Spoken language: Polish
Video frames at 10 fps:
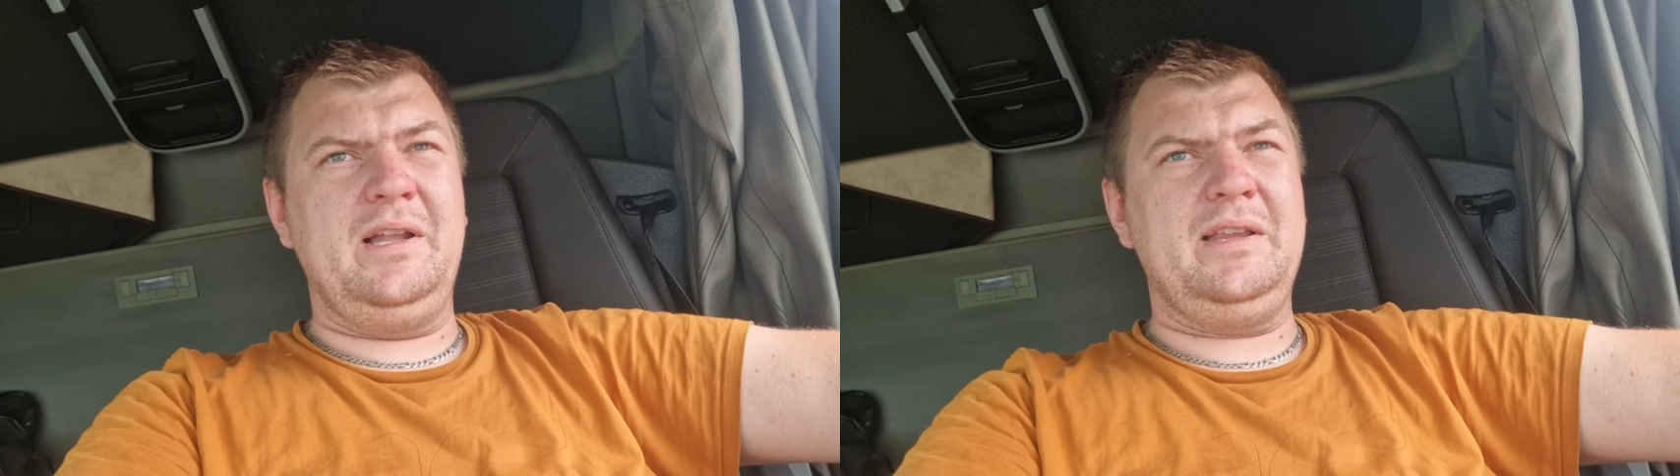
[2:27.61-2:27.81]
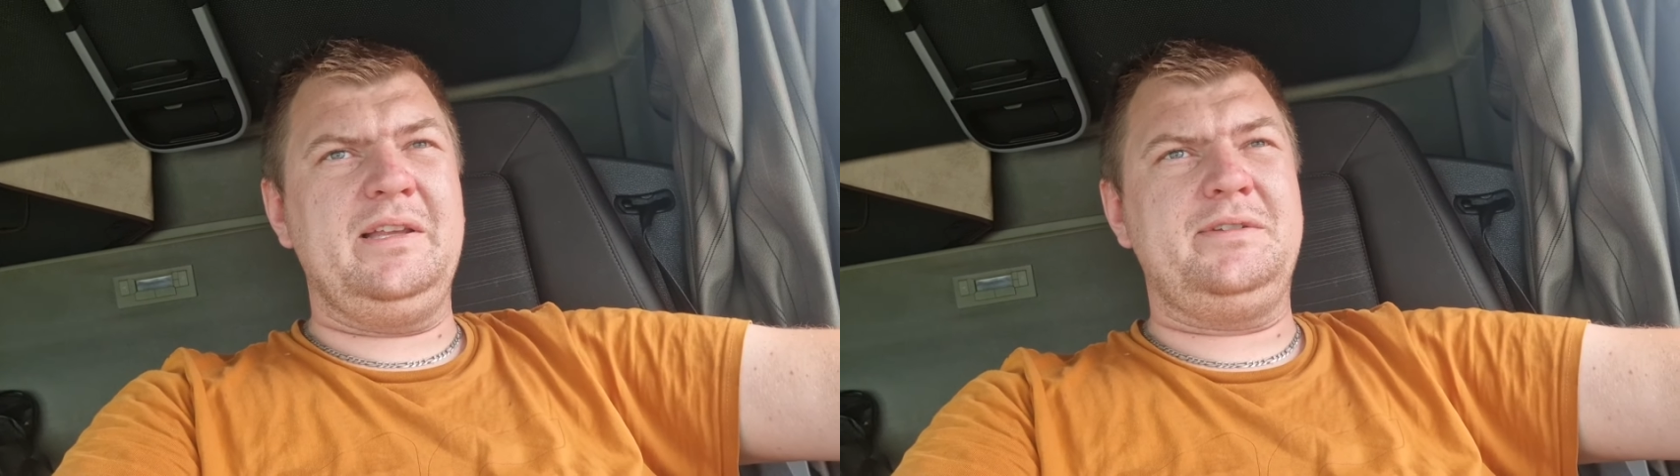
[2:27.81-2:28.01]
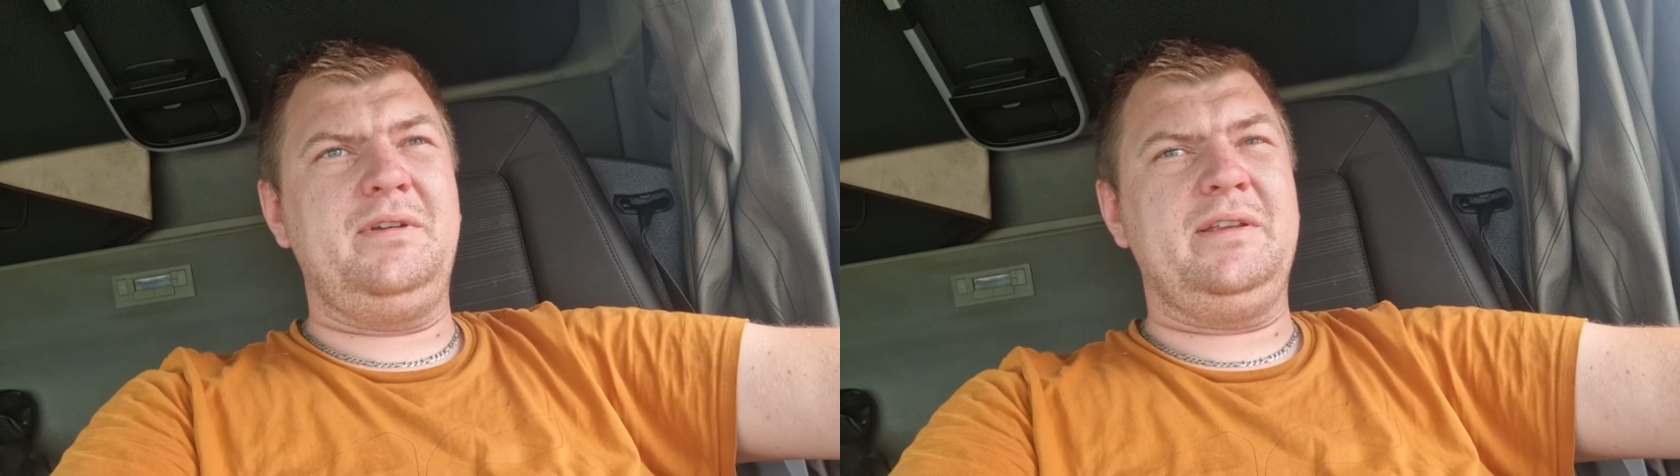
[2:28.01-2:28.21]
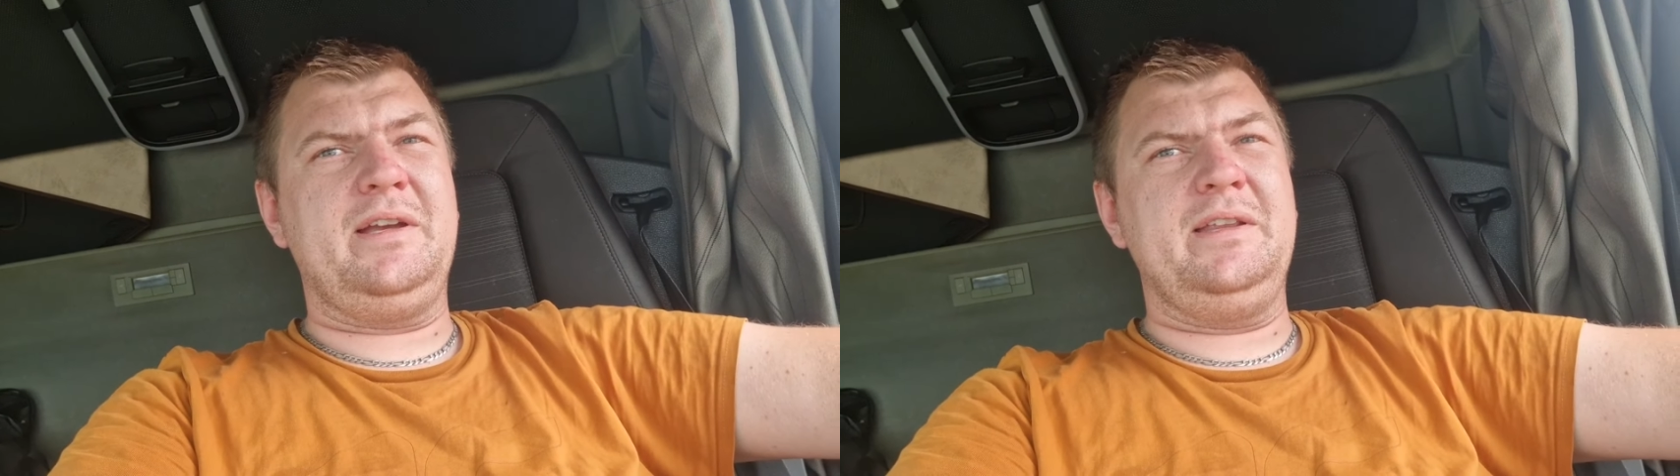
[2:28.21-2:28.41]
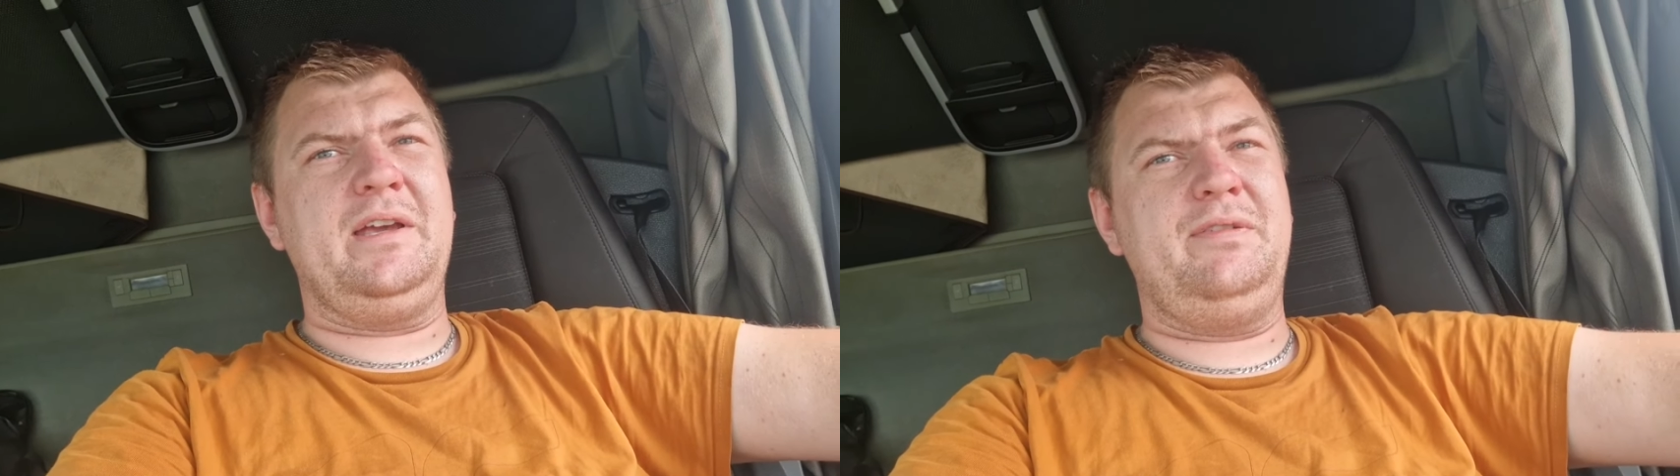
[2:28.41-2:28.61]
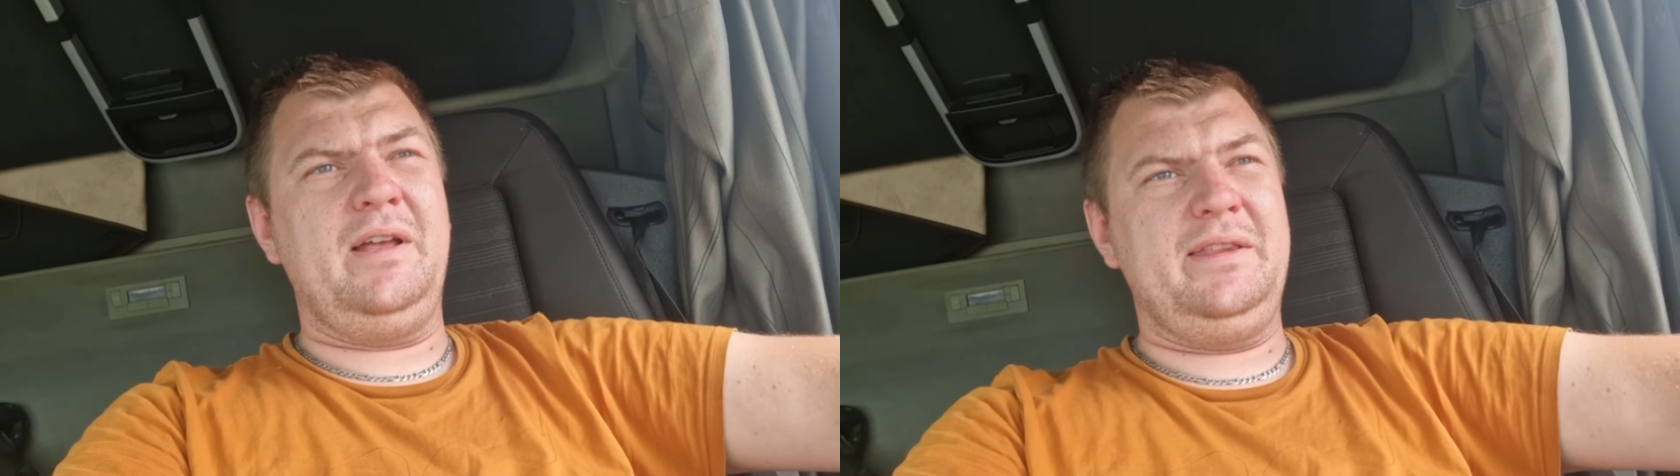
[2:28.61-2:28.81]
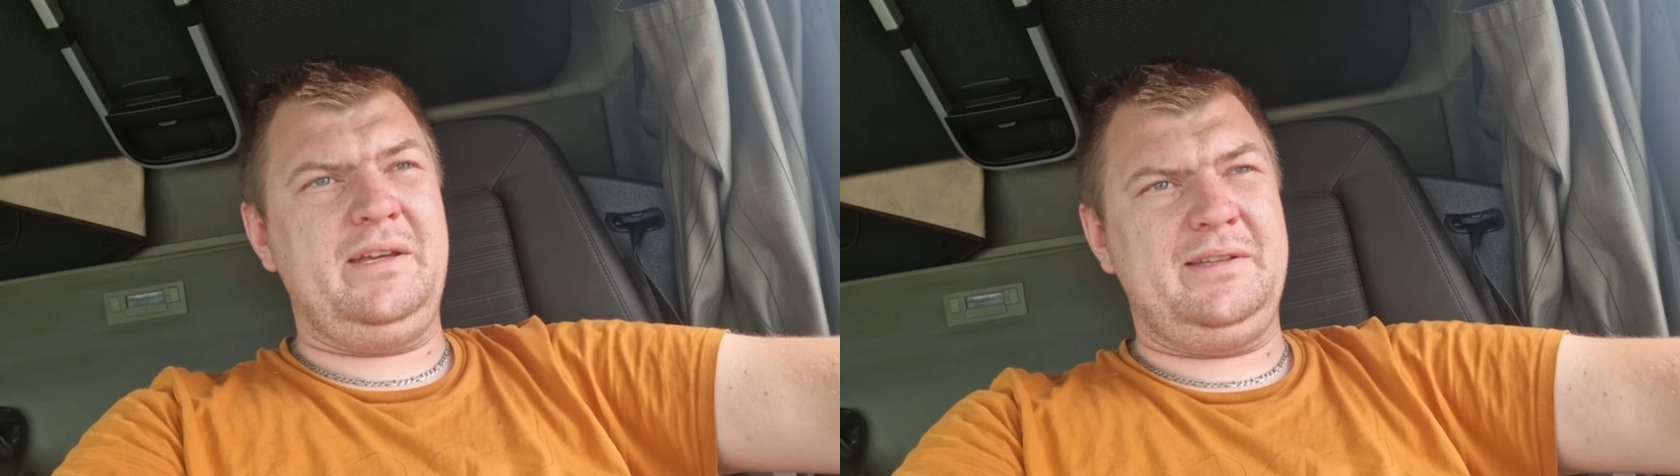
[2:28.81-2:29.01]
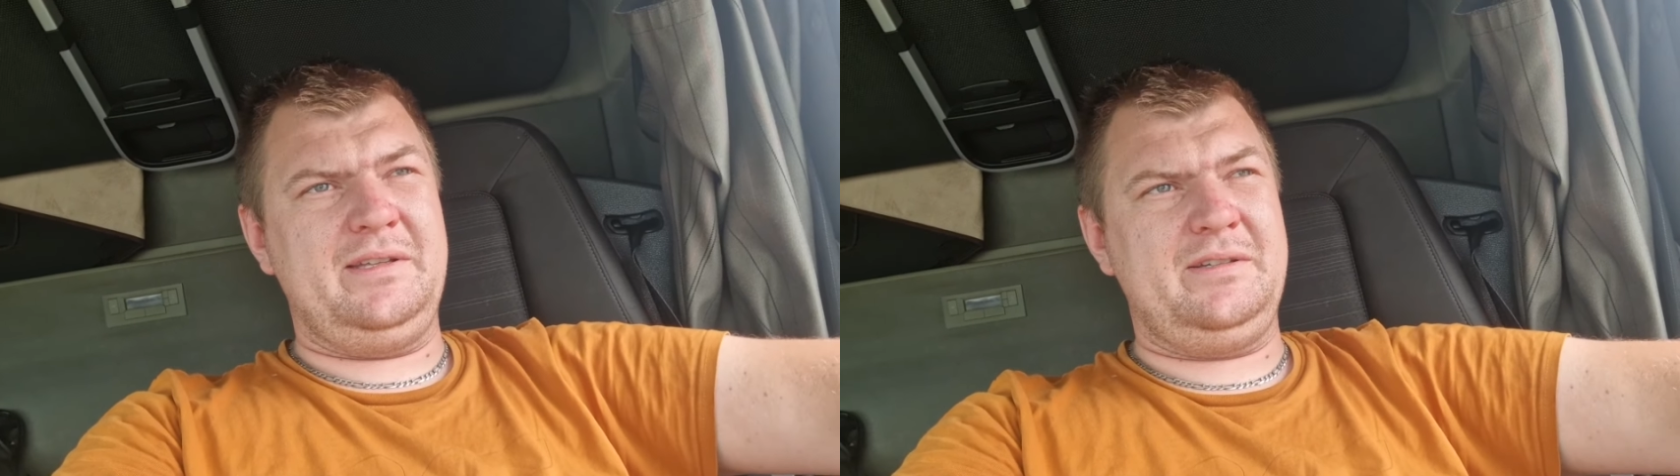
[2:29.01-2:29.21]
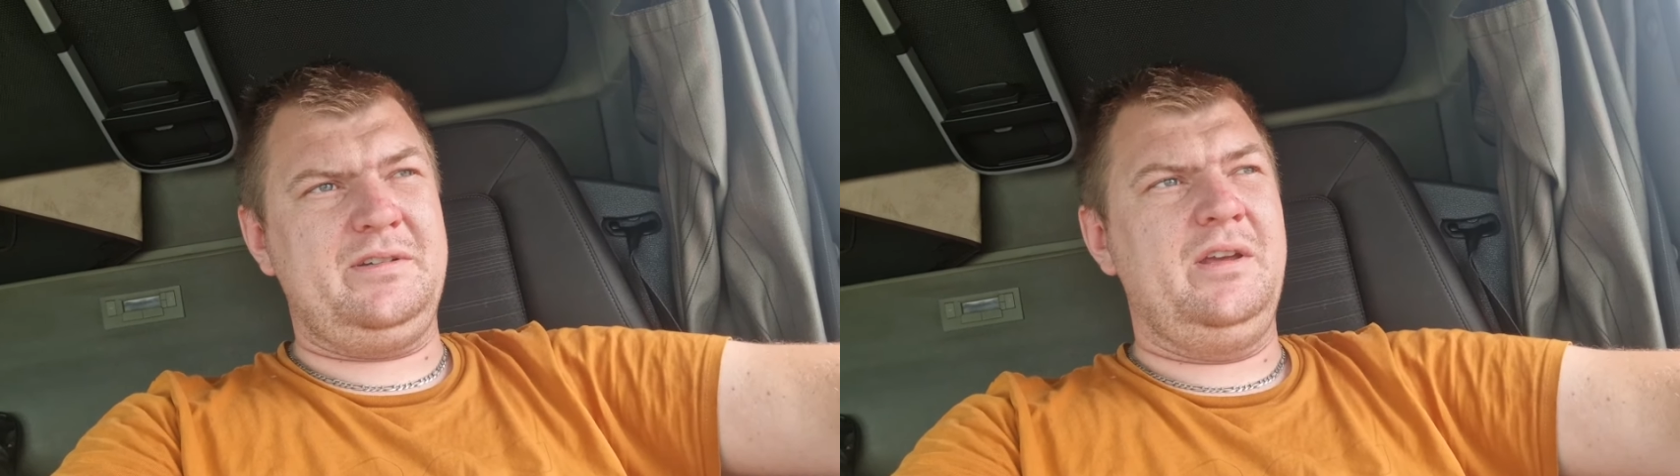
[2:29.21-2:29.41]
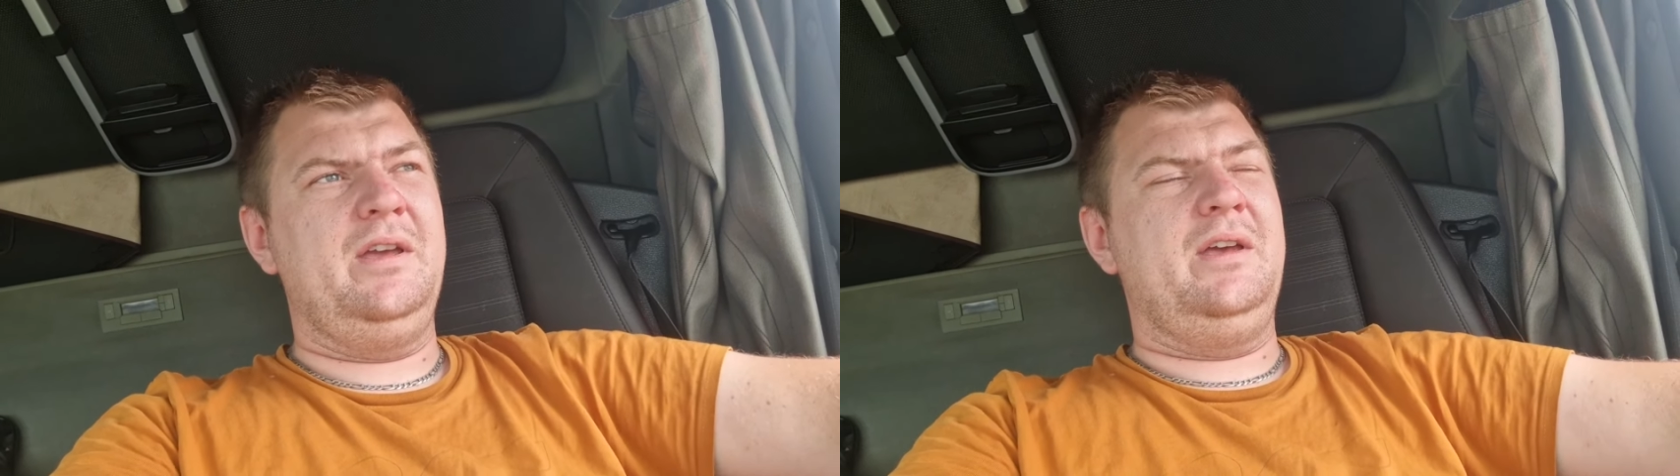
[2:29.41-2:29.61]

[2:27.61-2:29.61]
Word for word: lata z kwiatka na kwiatek też